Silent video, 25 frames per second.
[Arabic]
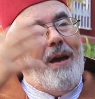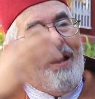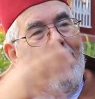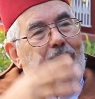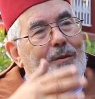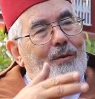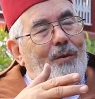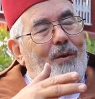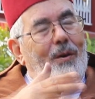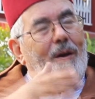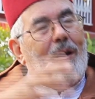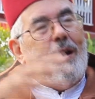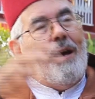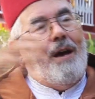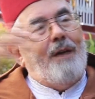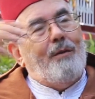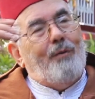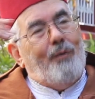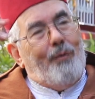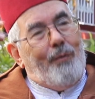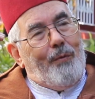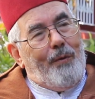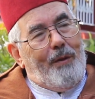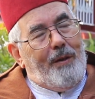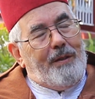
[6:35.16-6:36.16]
هادو
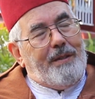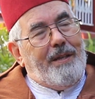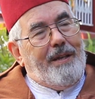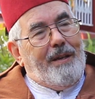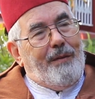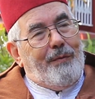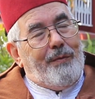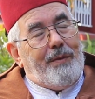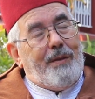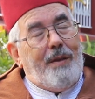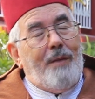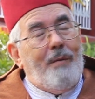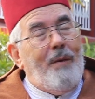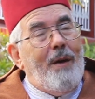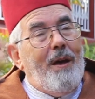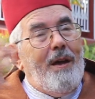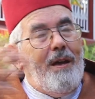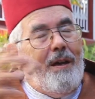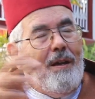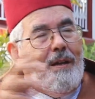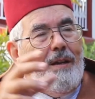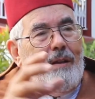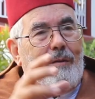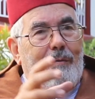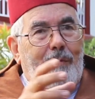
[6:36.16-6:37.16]
هادو في تريفت
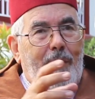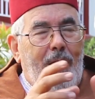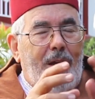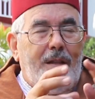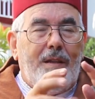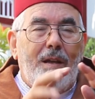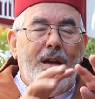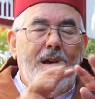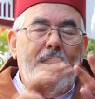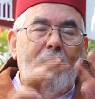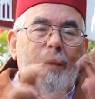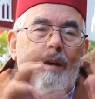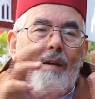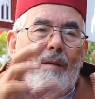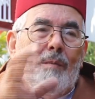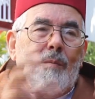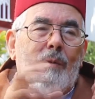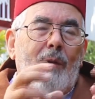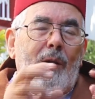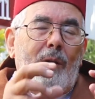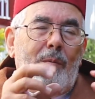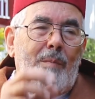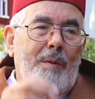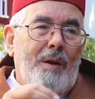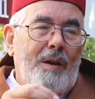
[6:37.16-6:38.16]
يعني في هاد
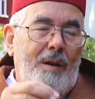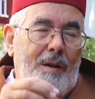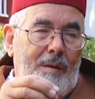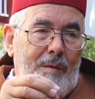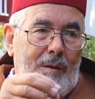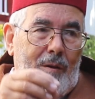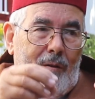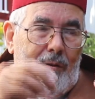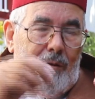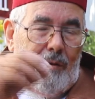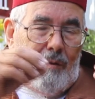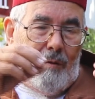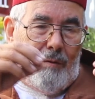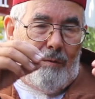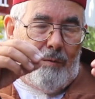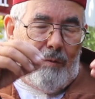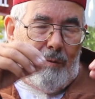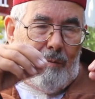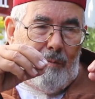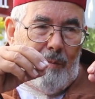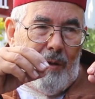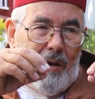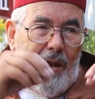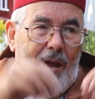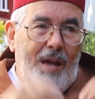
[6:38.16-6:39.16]
في
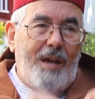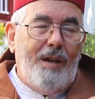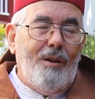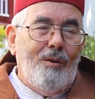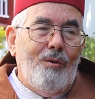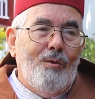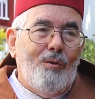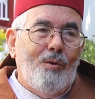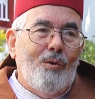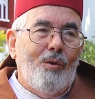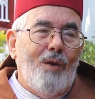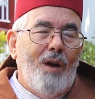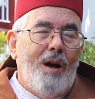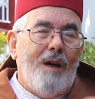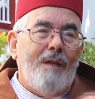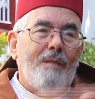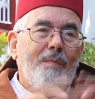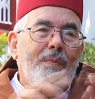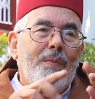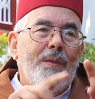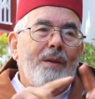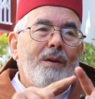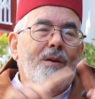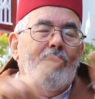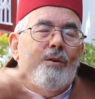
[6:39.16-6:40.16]
المراحل الاولى
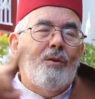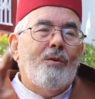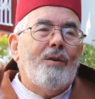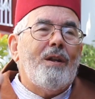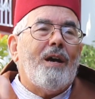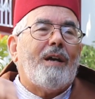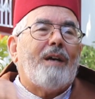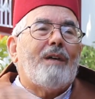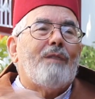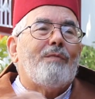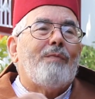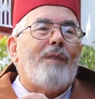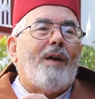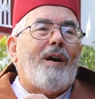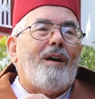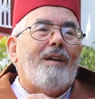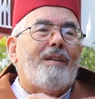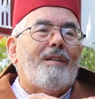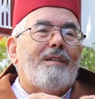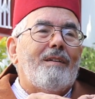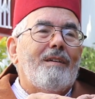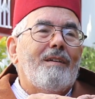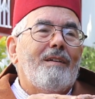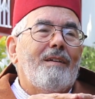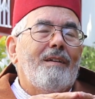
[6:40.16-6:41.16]
هناك
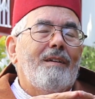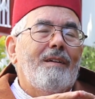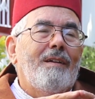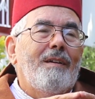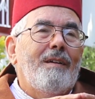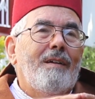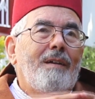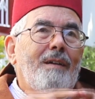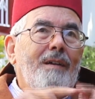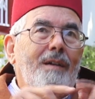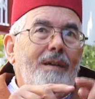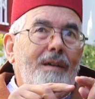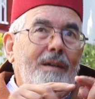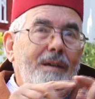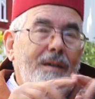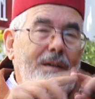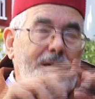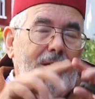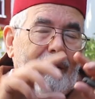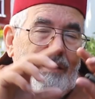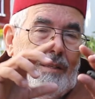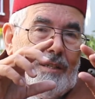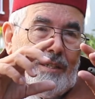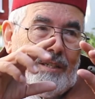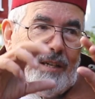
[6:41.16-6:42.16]
فقط
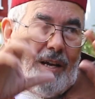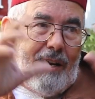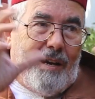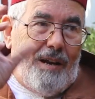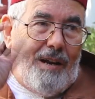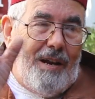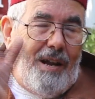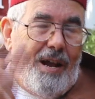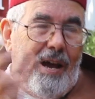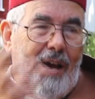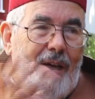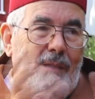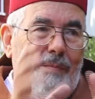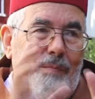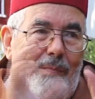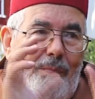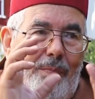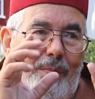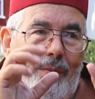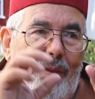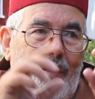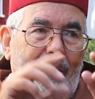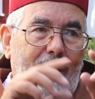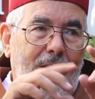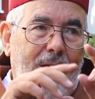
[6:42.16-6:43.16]
الشكل العام
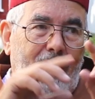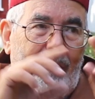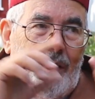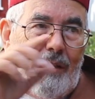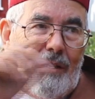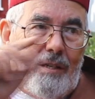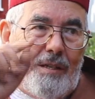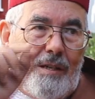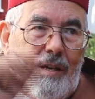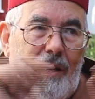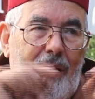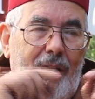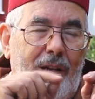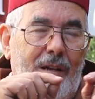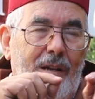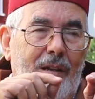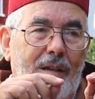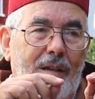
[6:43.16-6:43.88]
نعم. يعني الشكل